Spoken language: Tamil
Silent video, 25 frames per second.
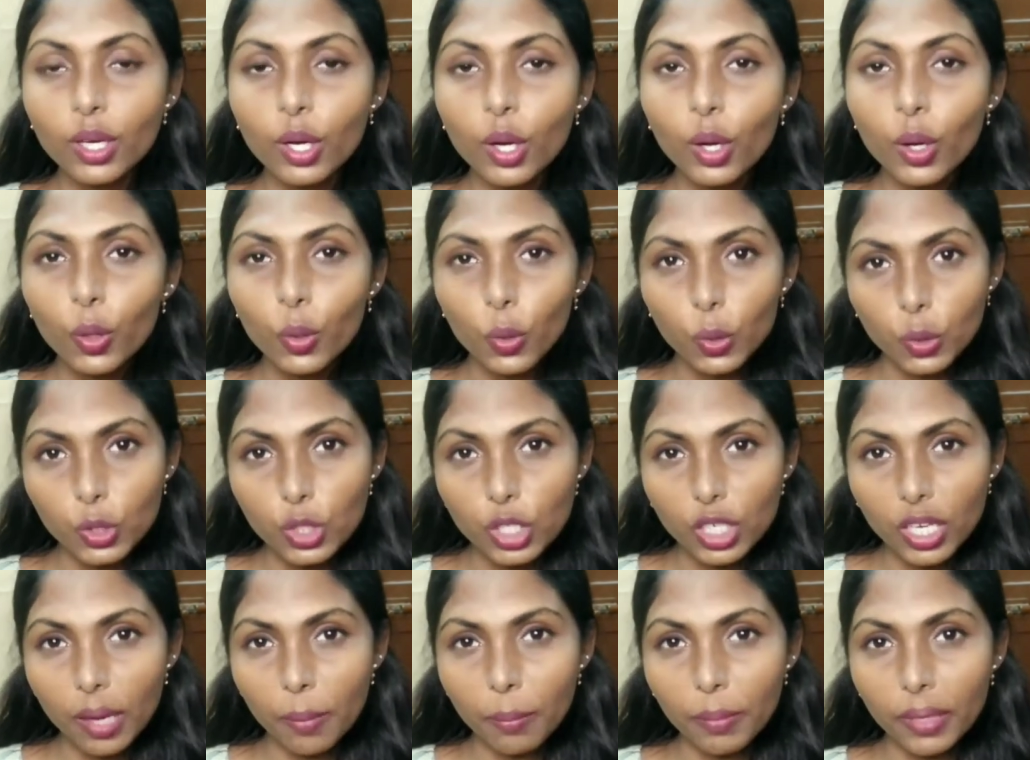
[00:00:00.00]
கொஞ்சம்
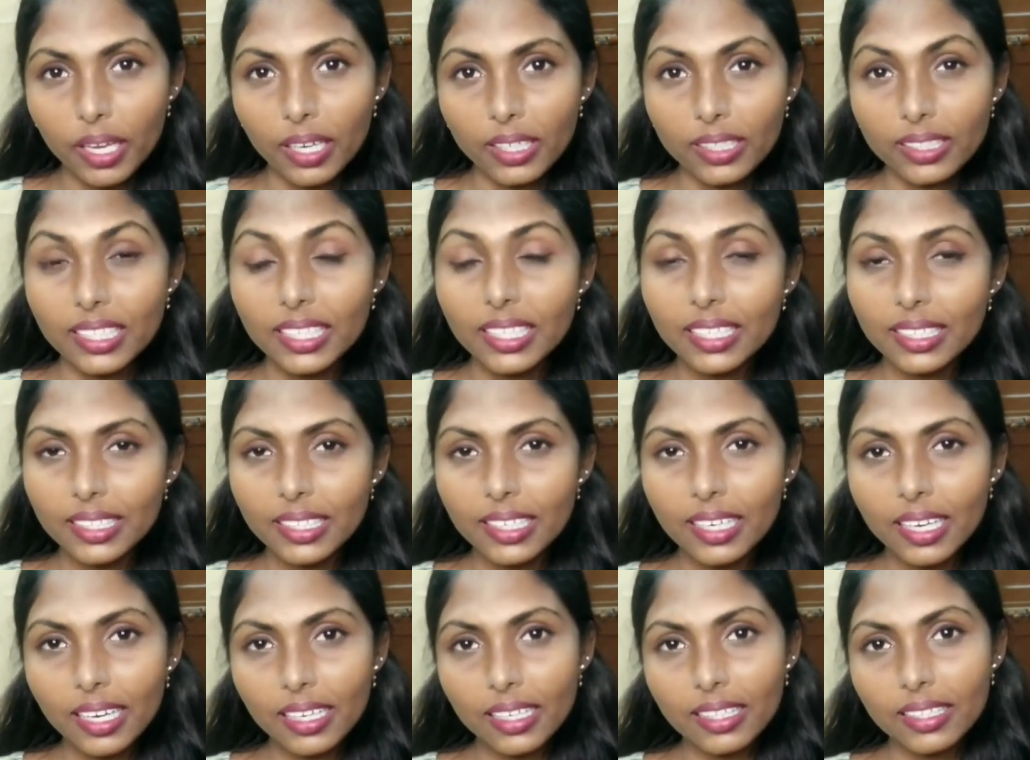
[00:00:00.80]
கம்மியாகுது
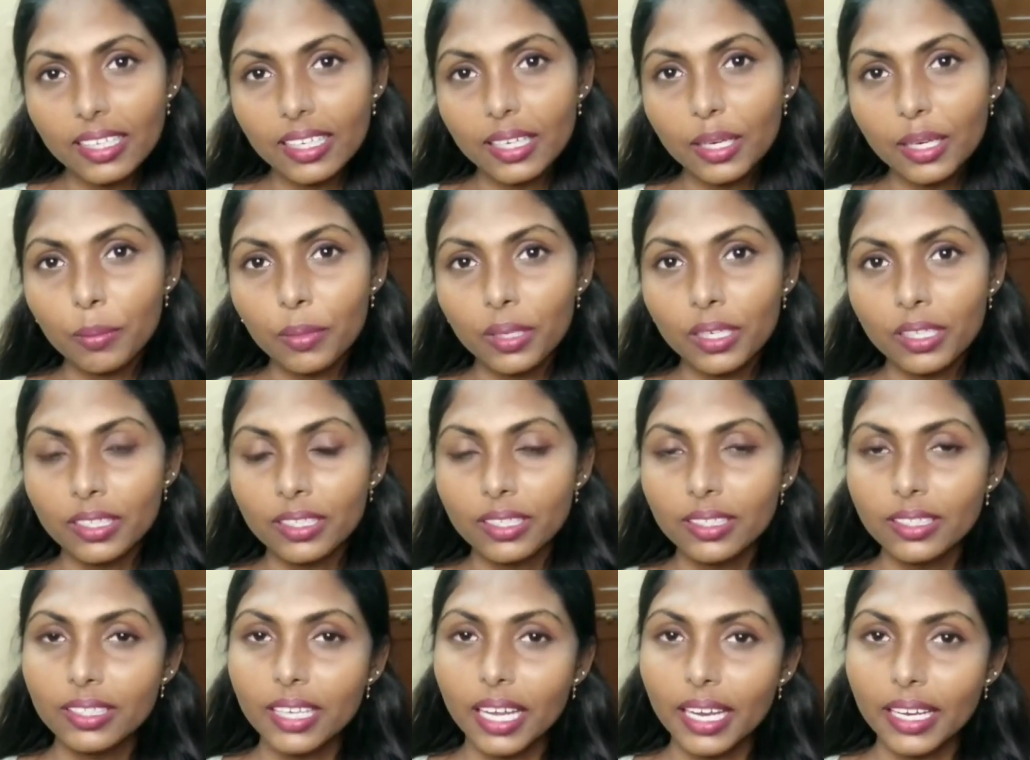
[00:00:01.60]
இதனால தான் நம்மளுக்கு
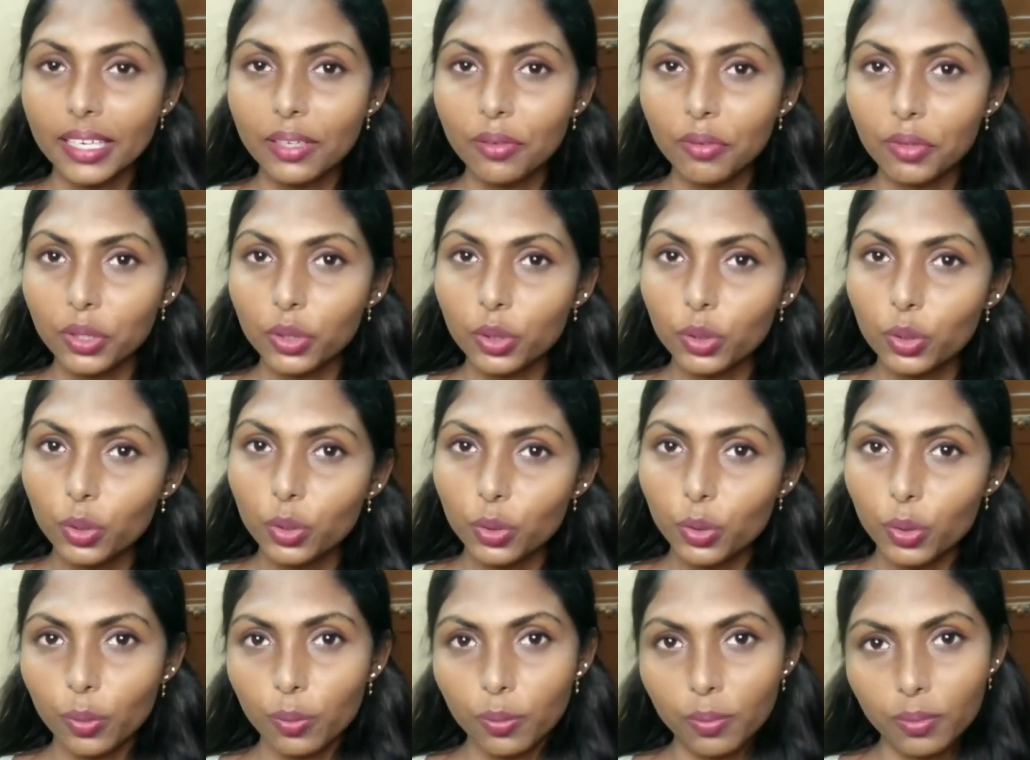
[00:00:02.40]
நைட் வந்து
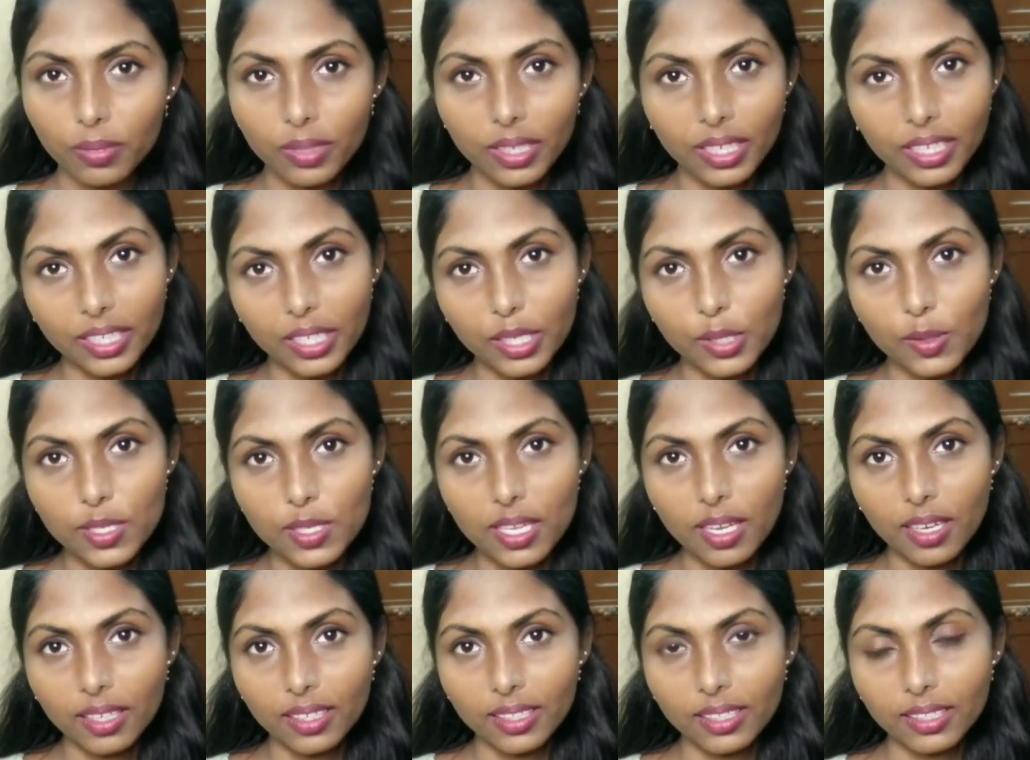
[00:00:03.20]
தூக்கம் ரெடியூஸ்
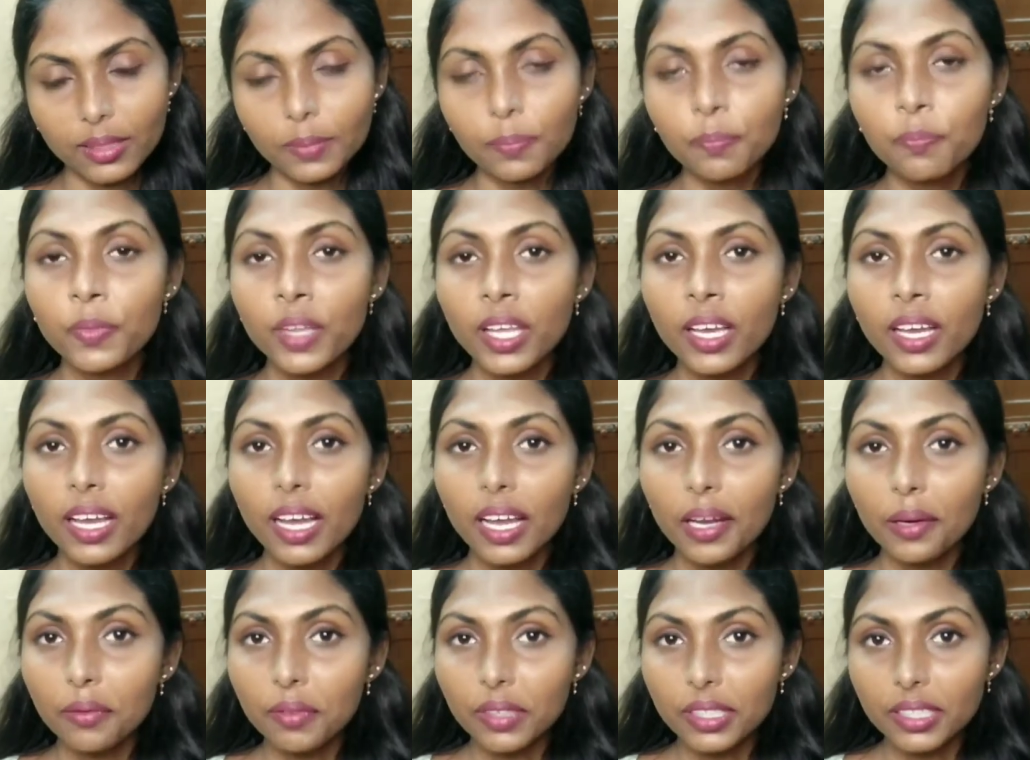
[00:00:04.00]
ஆகுறது அண்ட்
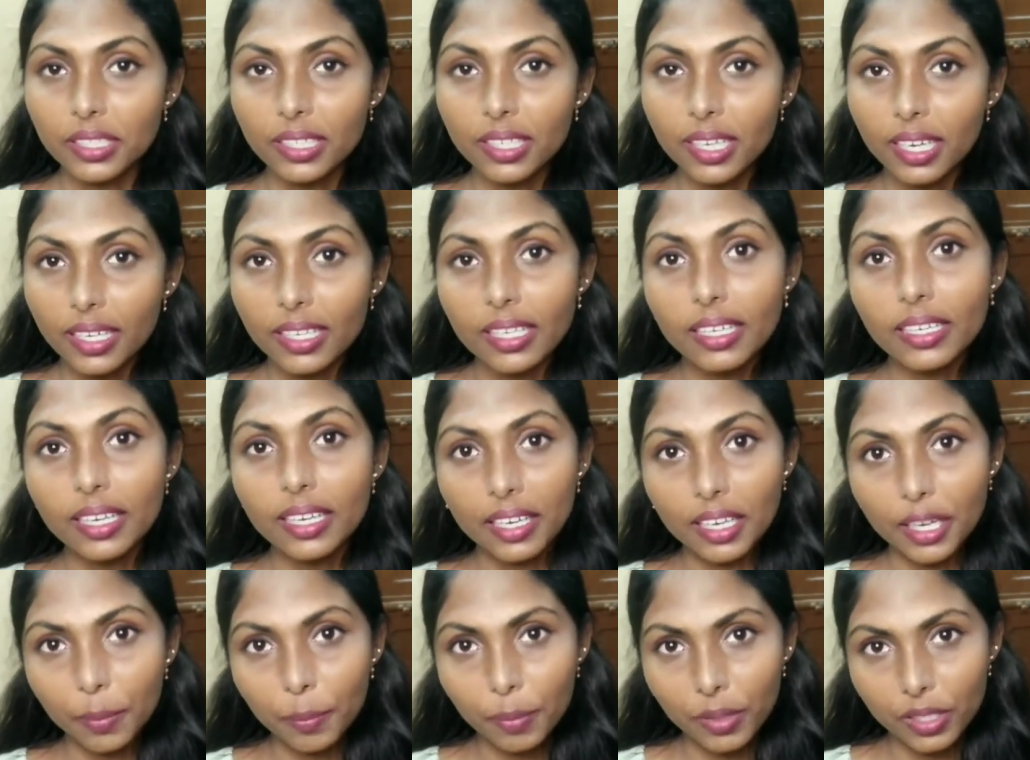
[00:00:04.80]
வந்து கண்ணில் நிறைய
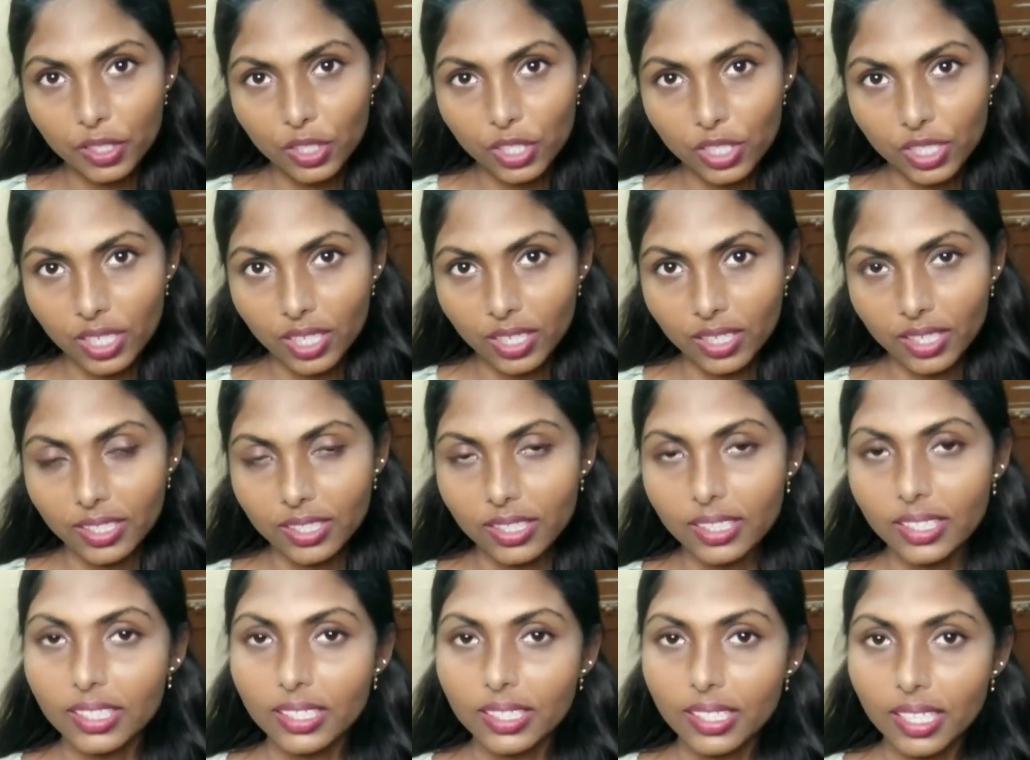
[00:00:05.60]
பிரச்சனை ஆகுது
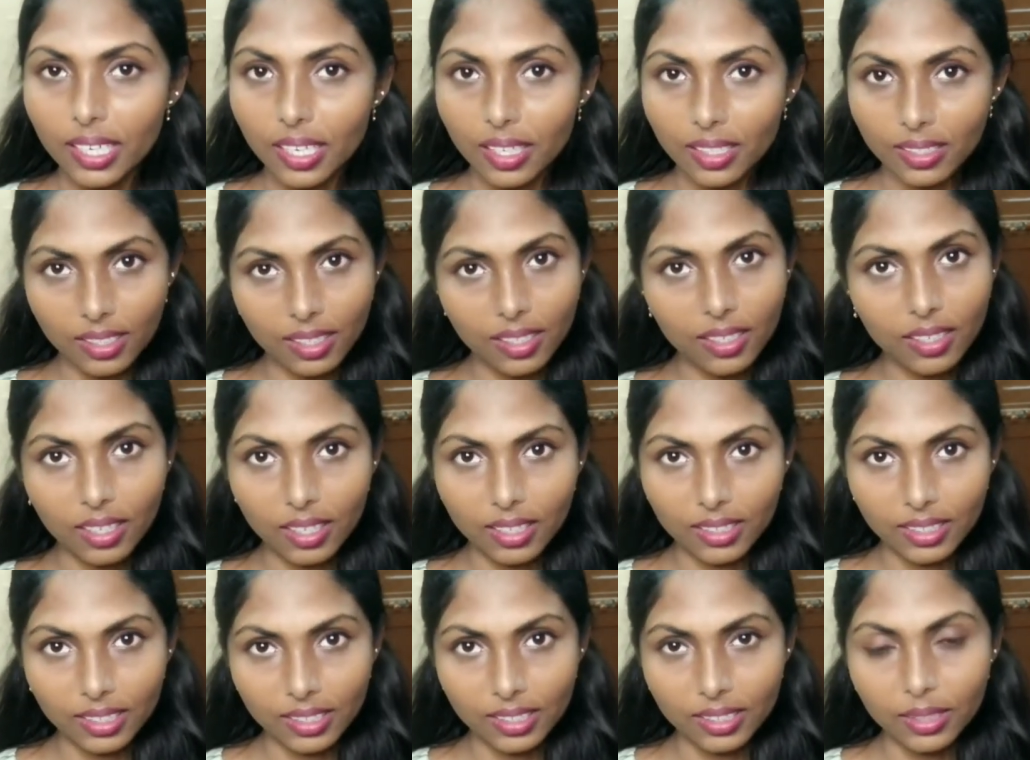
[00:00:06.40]
இதெல்லாம் தான் அந்த
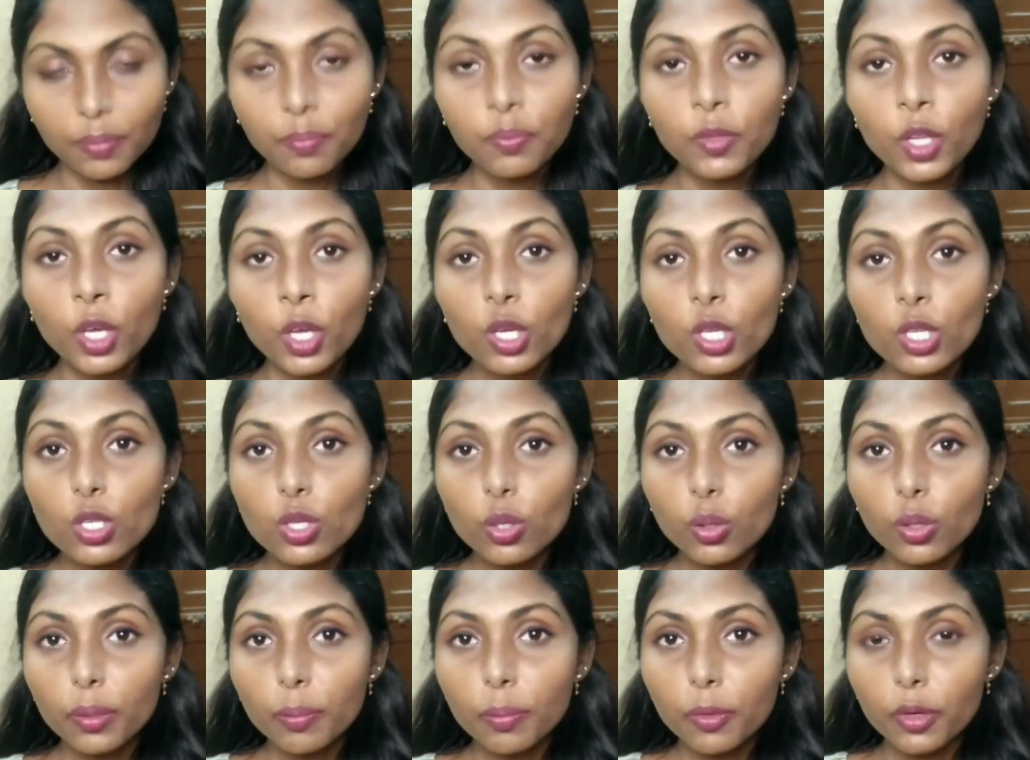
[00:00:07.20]
இது ஸோ
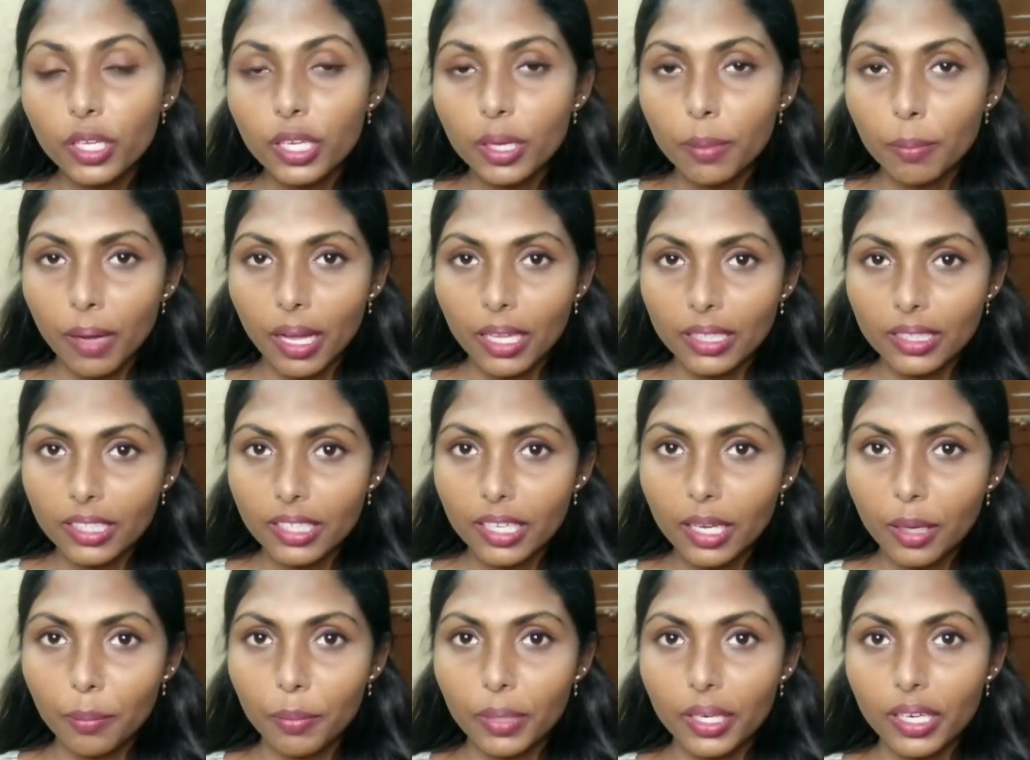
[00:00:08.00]
இப்போ நீங்கள் பார்த்தீங்க
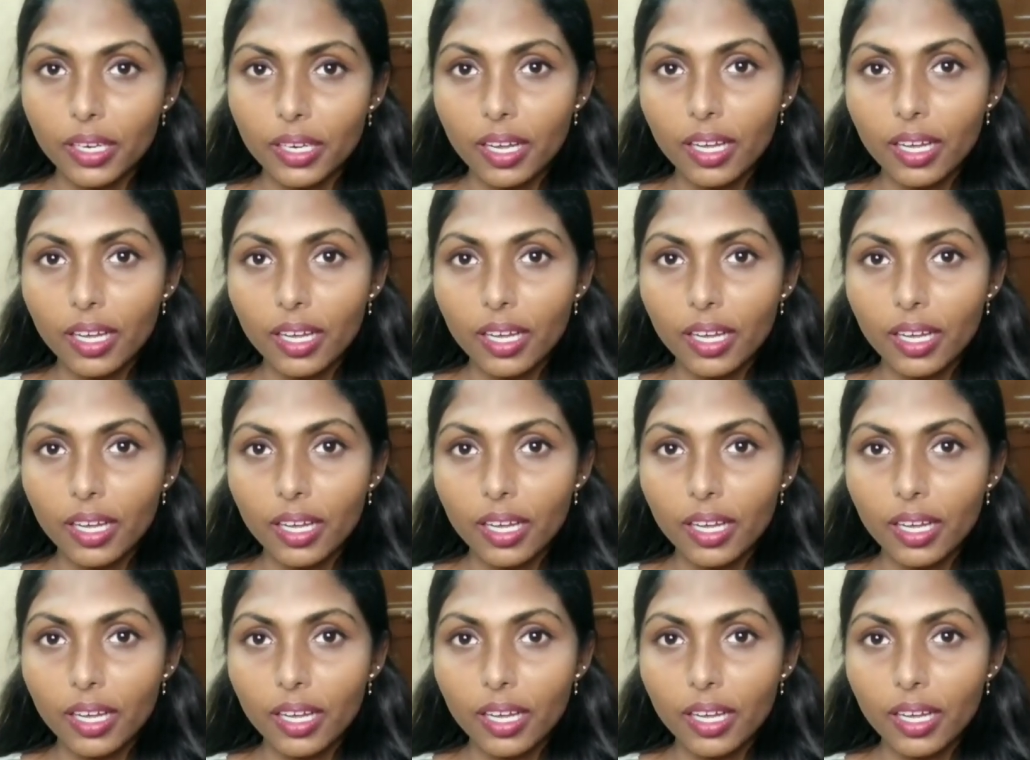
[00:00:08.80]
அப்படின்னா